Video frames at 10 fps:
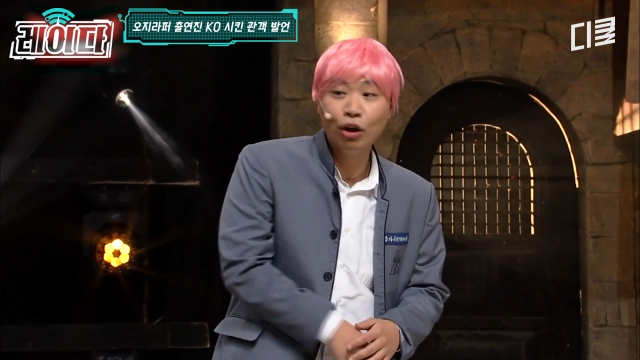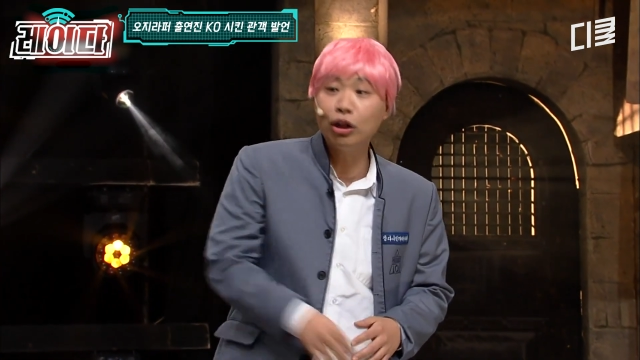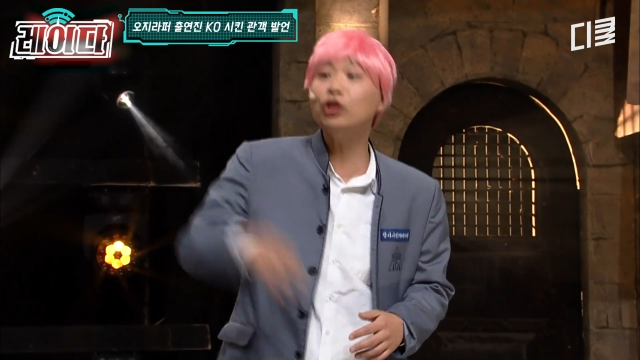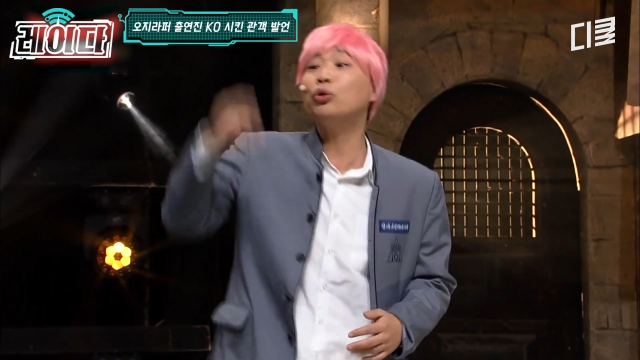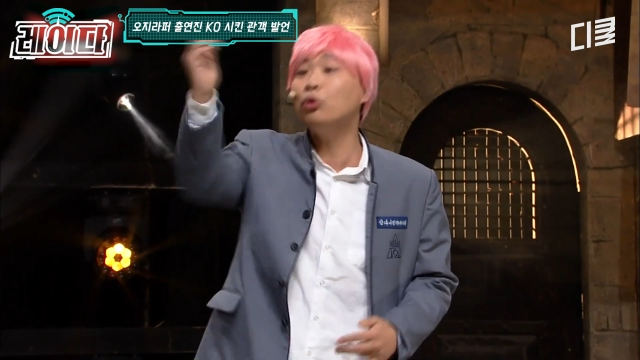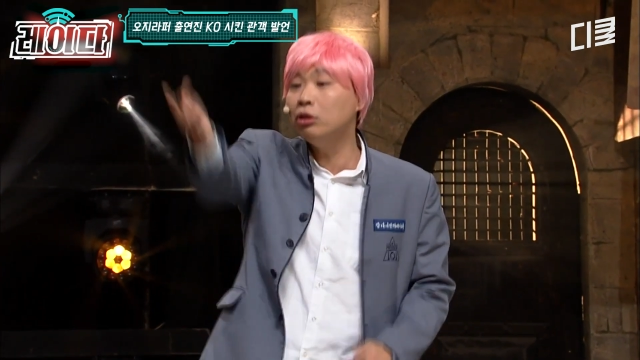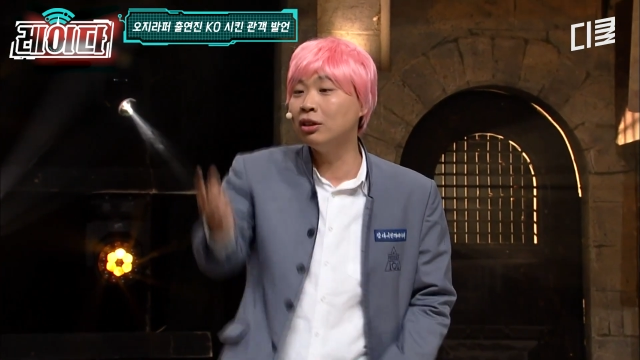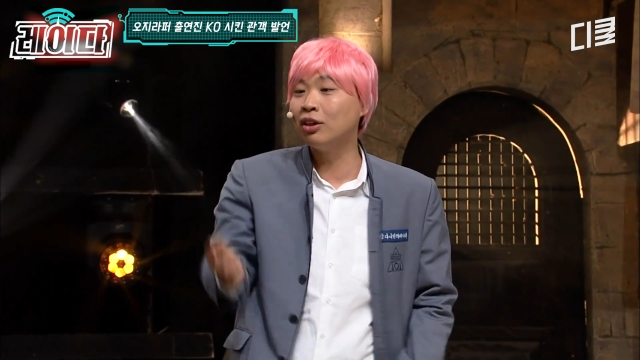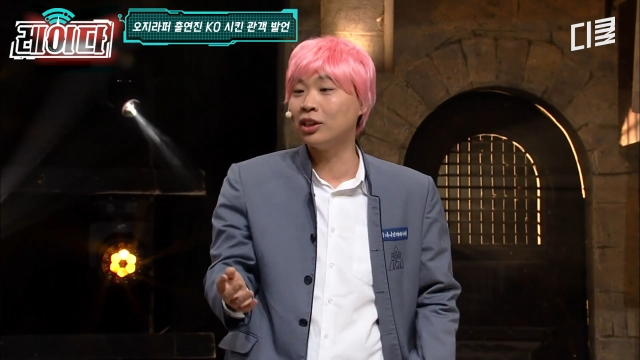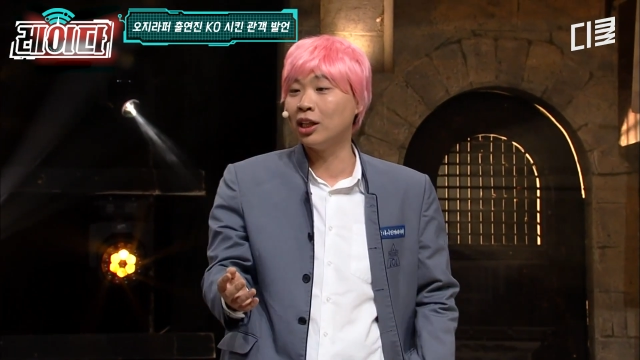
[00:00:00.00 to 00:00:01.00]
그래서 손
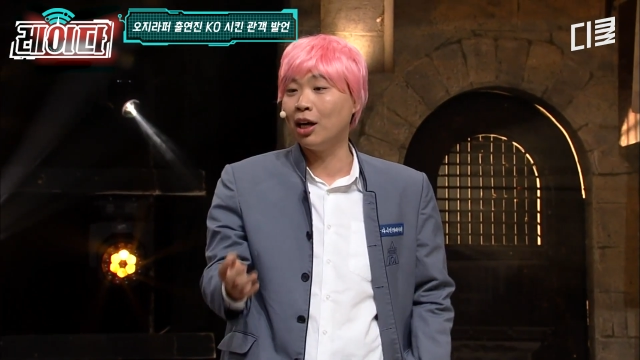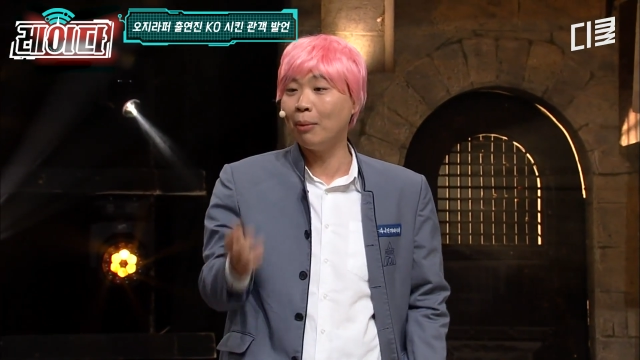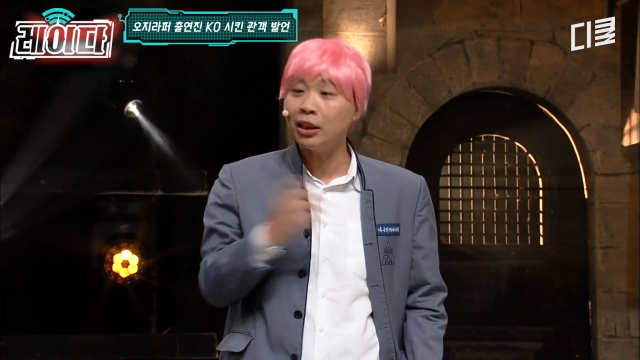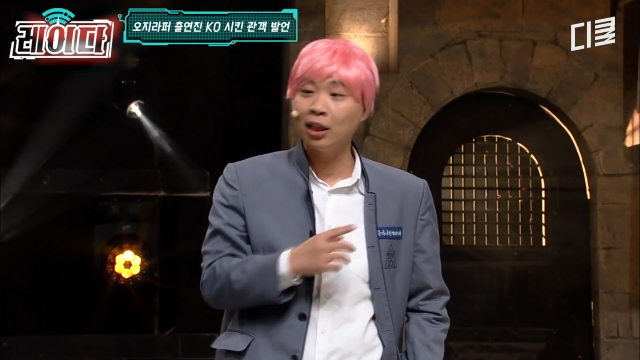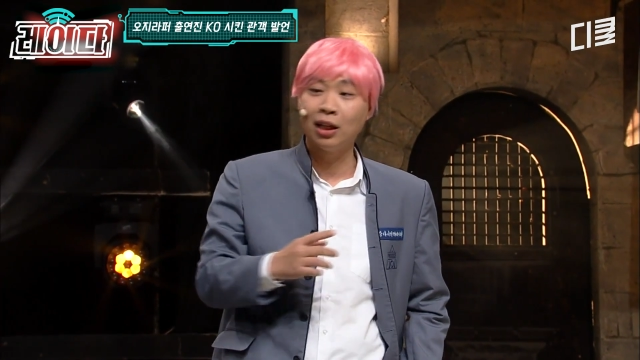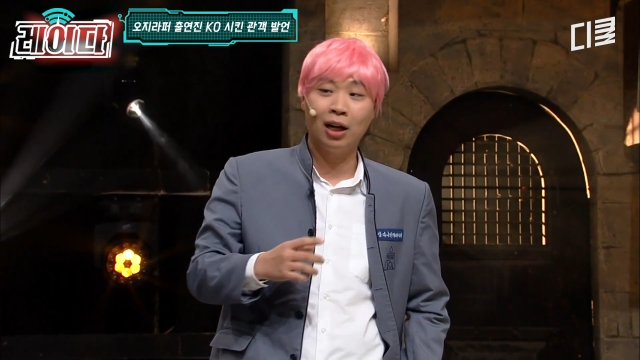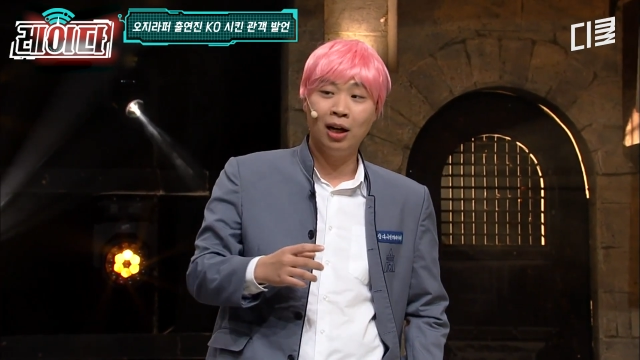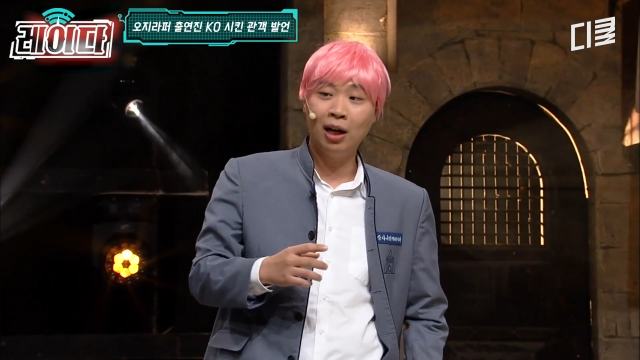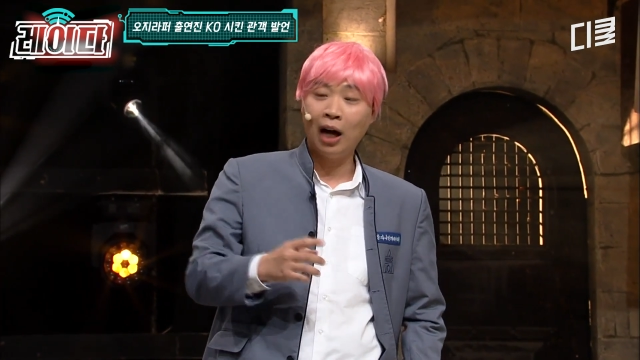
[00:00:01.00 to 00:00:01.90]
넣는 거잖아. 맞잖아.